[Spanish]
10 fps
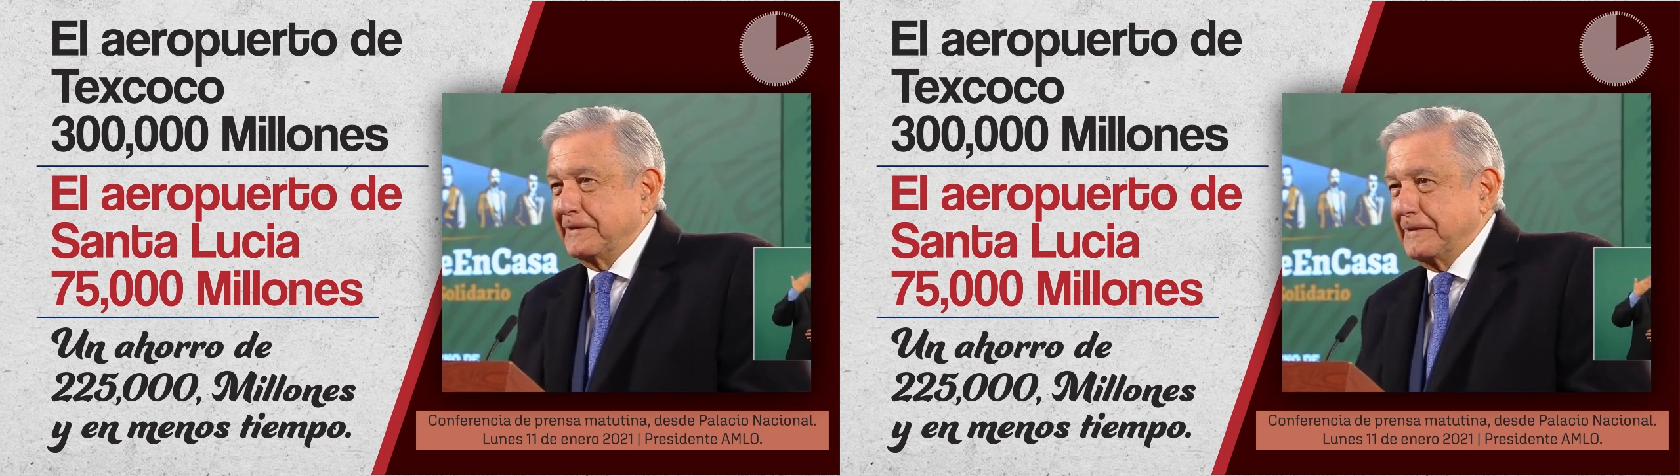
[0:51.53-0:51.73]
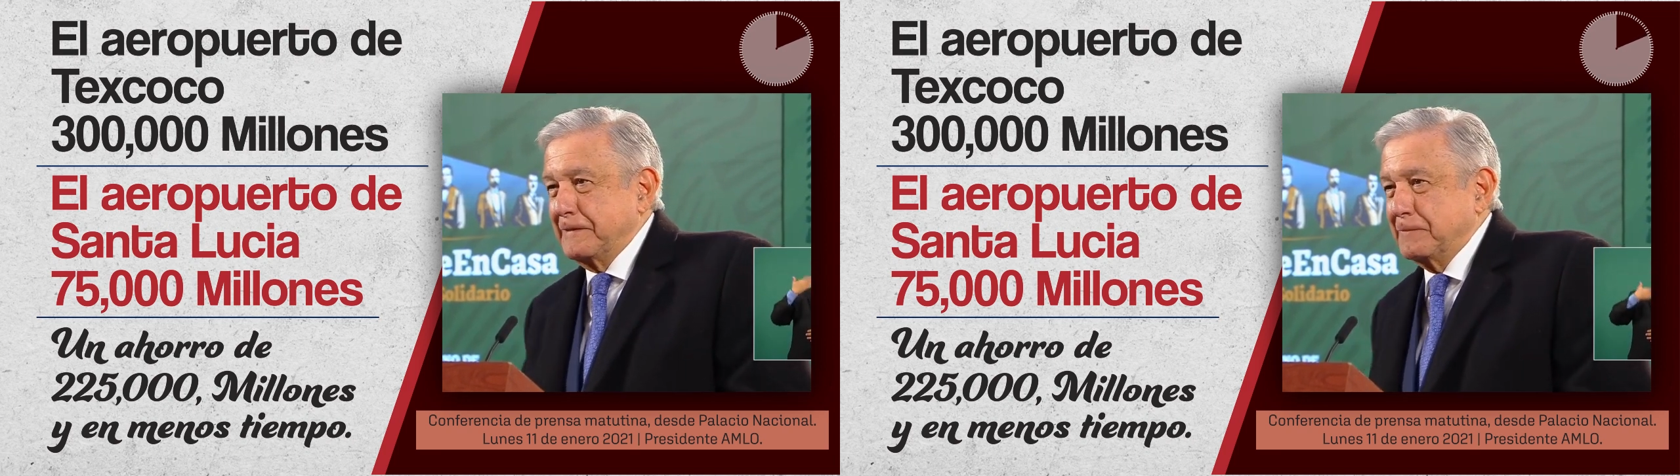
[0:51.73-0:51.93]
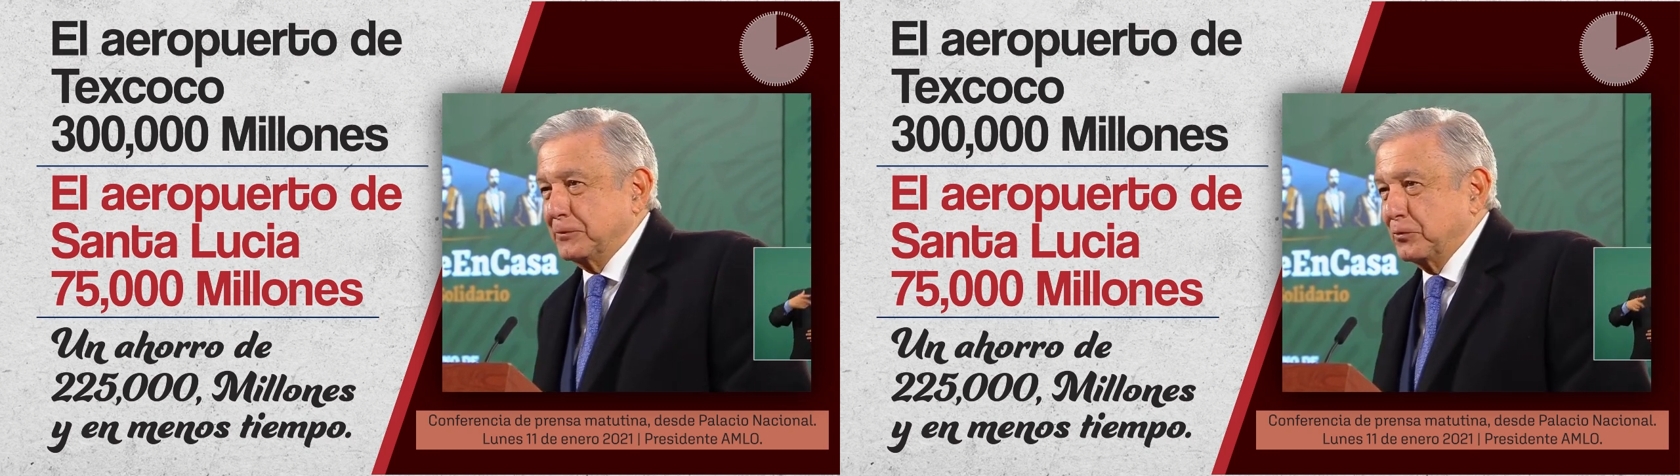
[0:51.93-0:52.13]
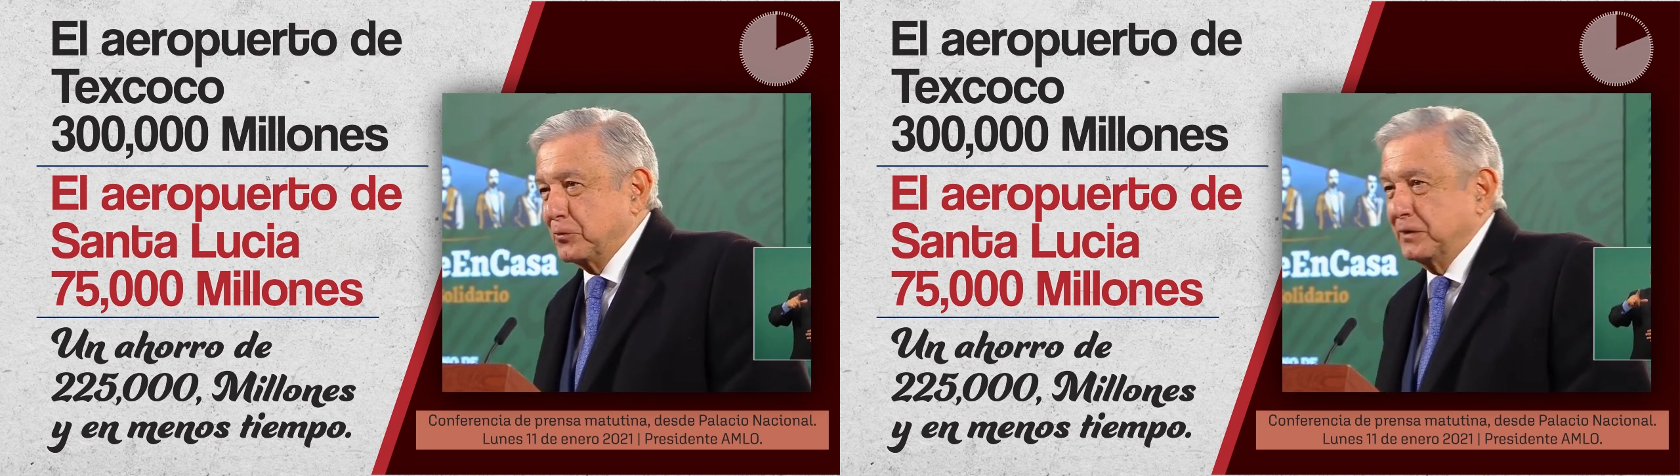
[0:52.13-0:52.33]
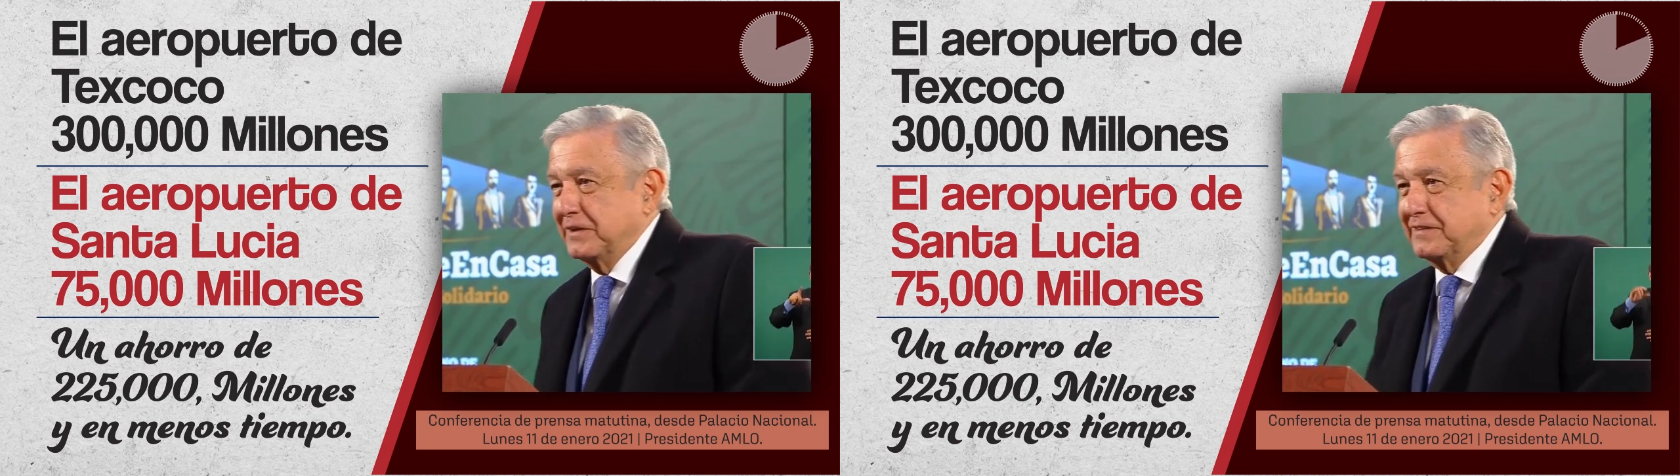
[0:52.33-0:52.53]
y me
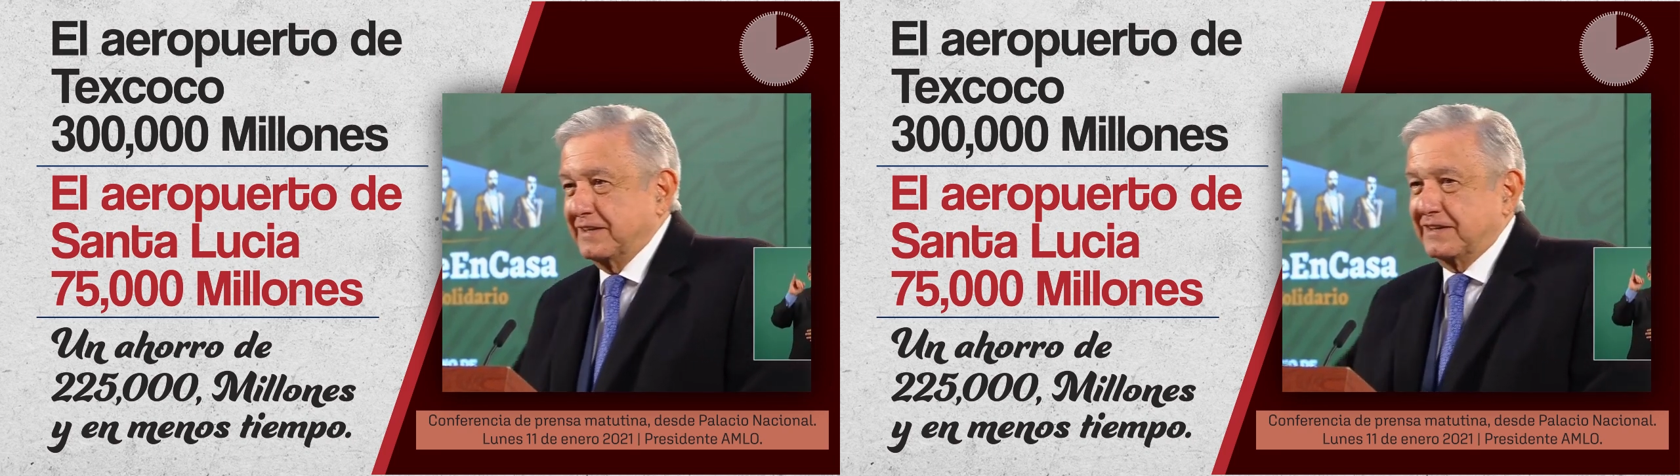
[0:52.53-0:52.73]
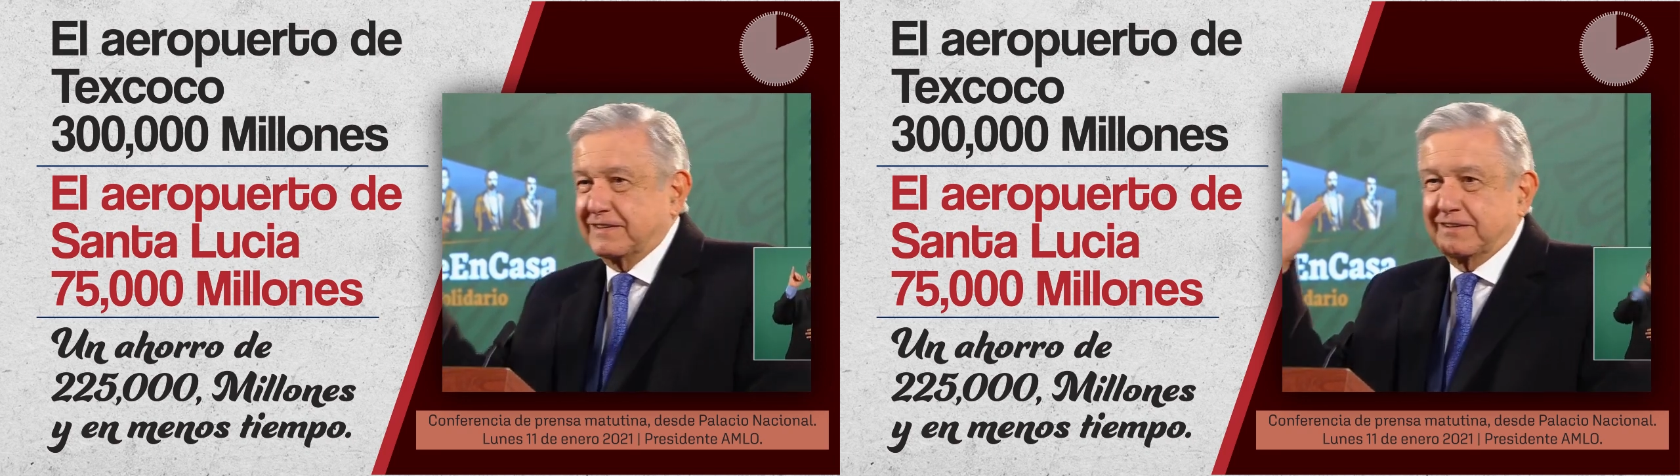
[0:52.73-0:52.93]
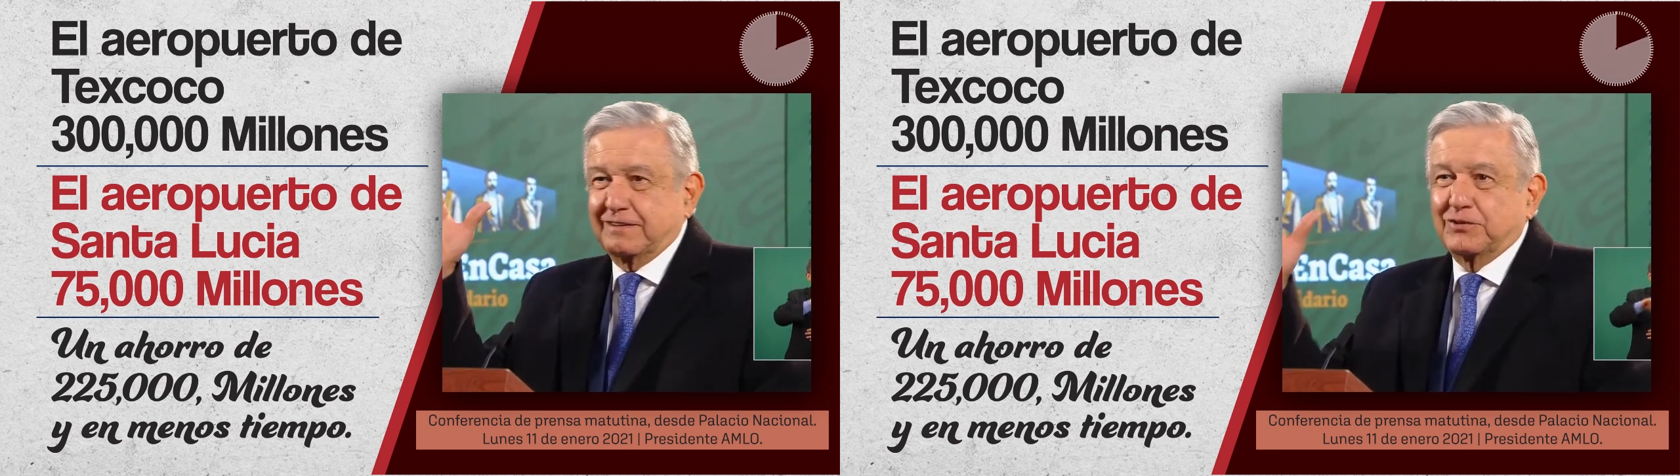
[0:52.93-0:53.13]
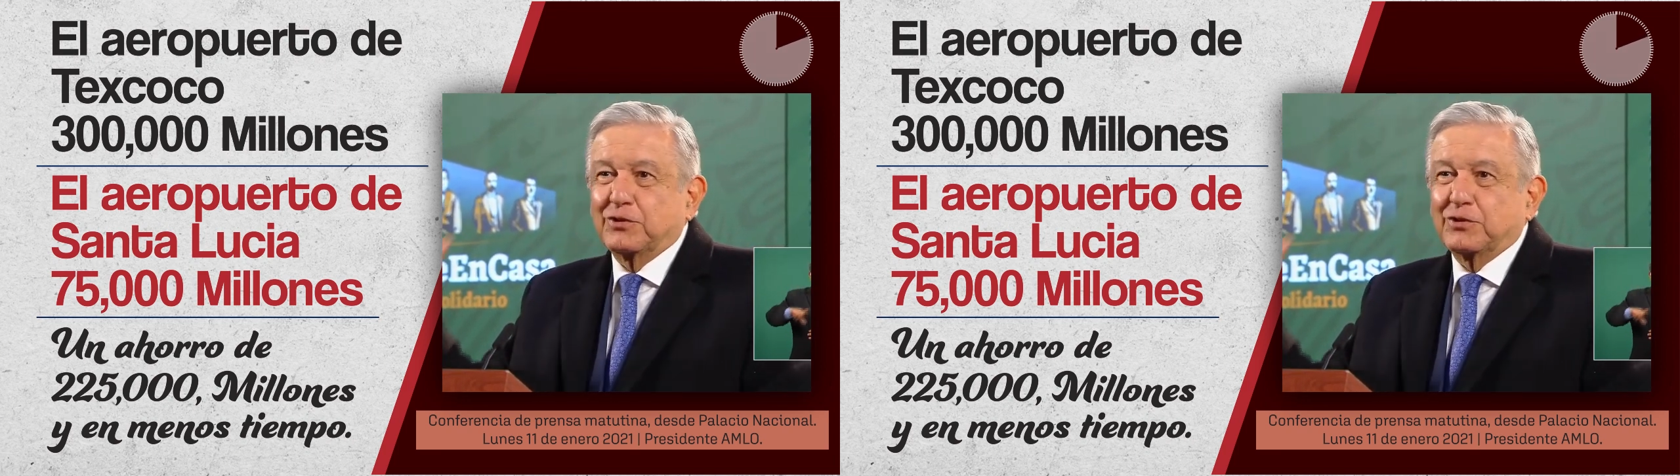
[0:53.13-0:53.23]
tocó iniciar